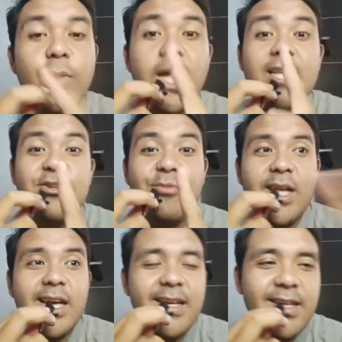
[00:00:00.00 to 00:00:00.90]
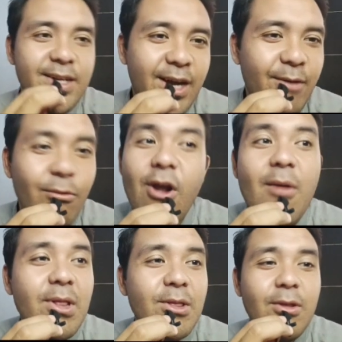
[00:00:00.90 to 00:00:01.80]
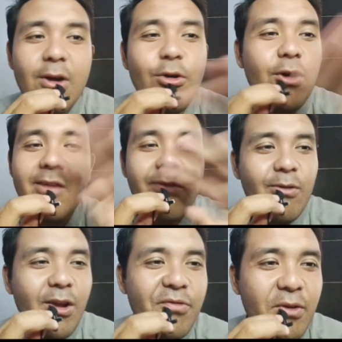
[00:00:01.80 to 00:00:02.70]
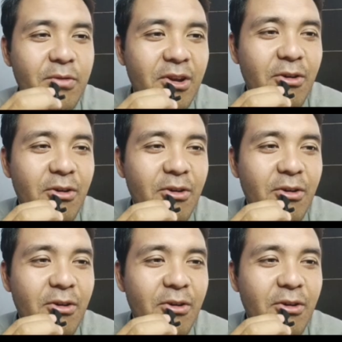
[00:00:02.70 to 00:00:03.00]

Coba ya, coba ya. Abu ah, amat no review-review